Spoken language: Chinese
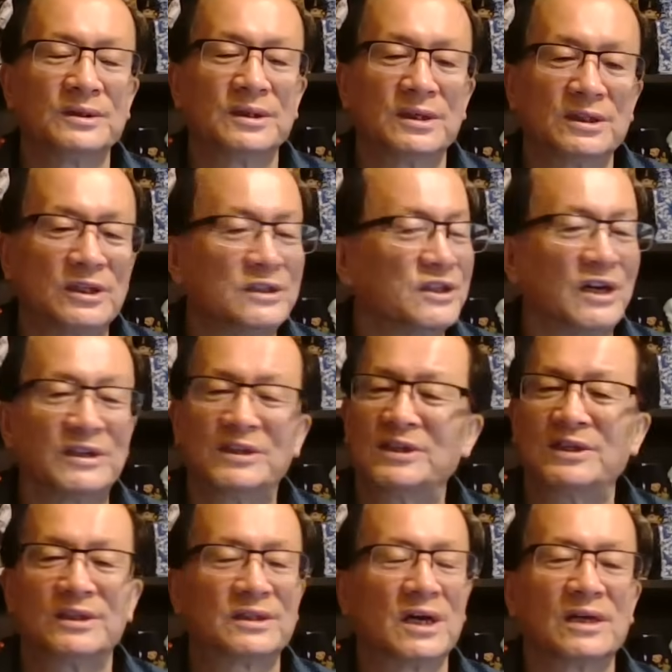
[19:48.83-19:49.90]
所以这蒋介
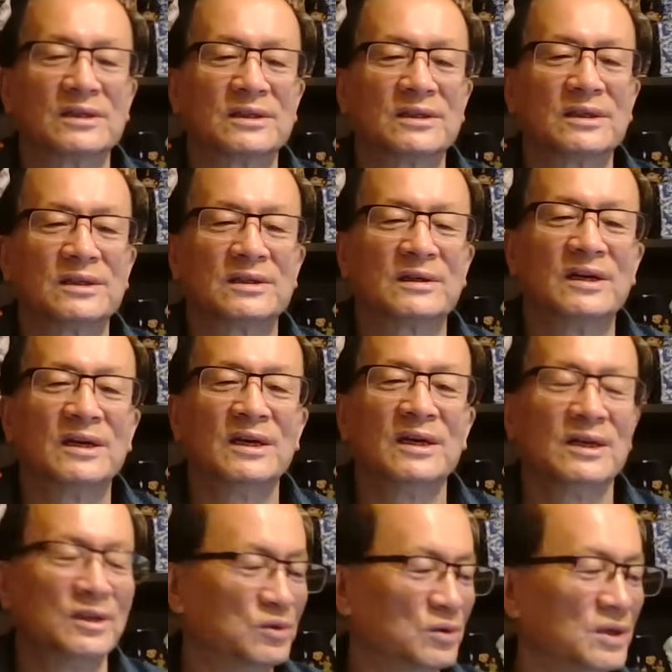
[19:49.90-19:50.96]
石当时那是
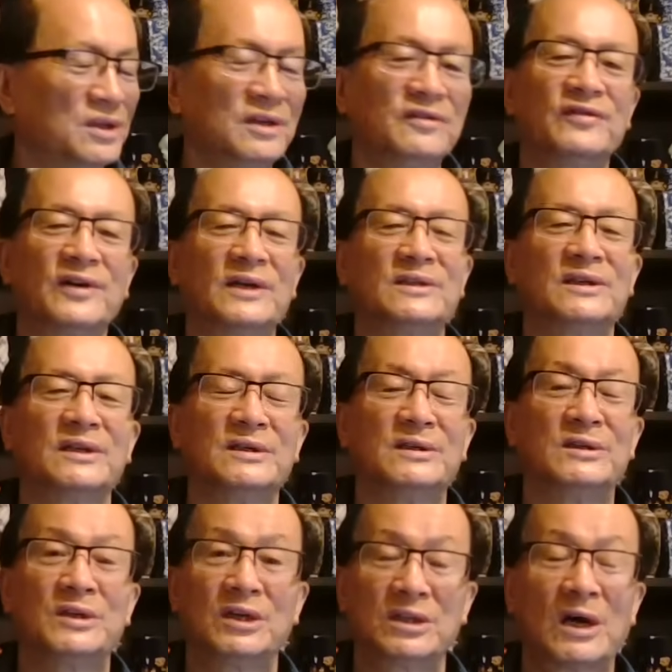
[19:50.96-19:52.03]
绝对发自内
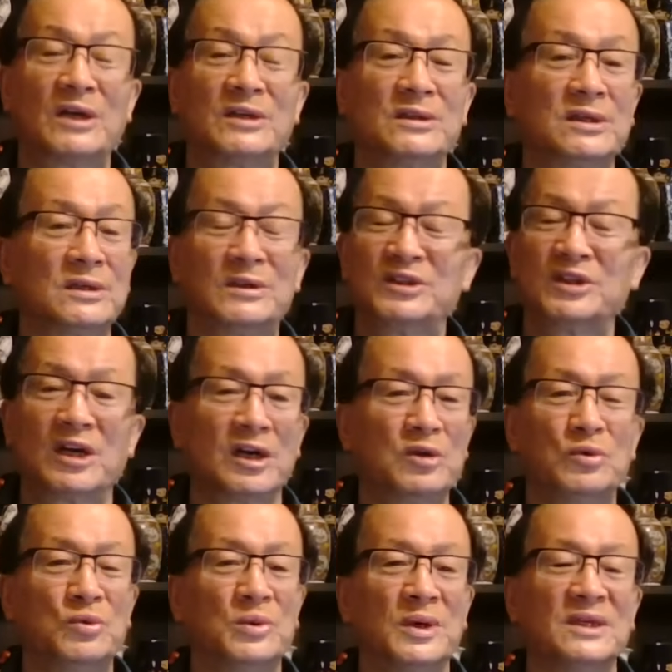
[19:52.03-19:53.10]
心，那个他这个人是
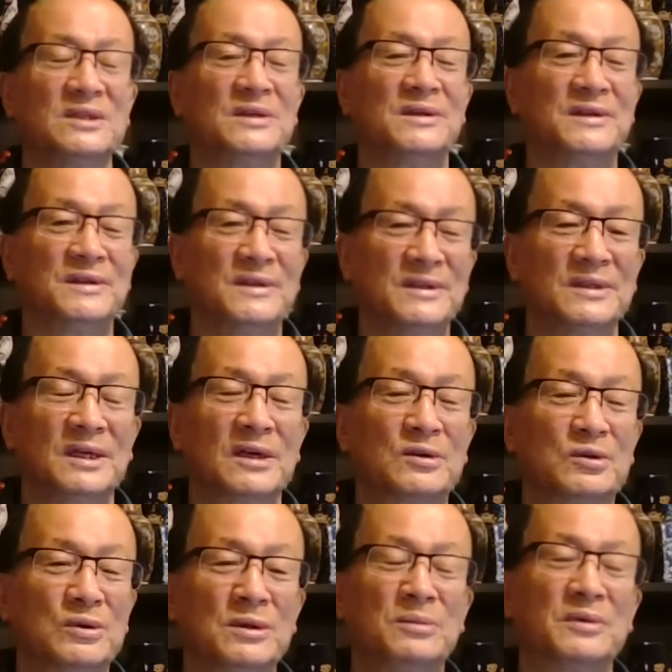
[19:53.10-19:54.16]
很有原则的人，他
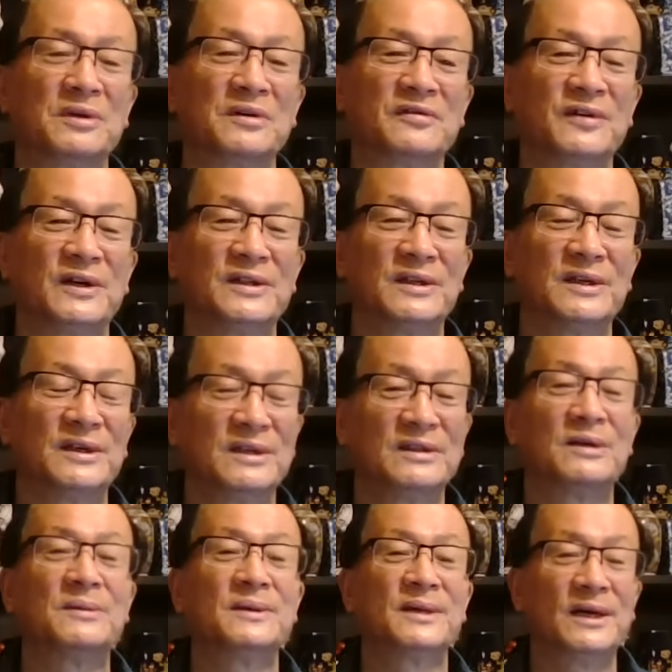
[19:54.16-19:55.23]
绝对不会放，的，
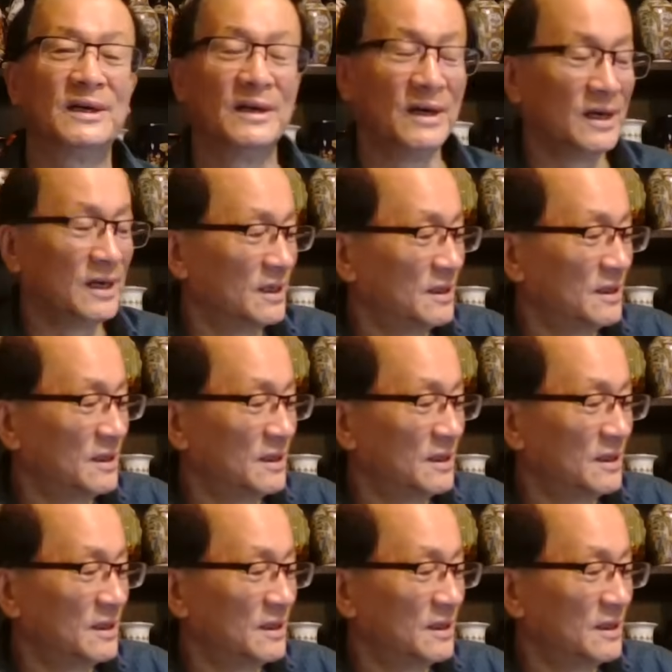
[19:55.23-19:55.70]
对不对？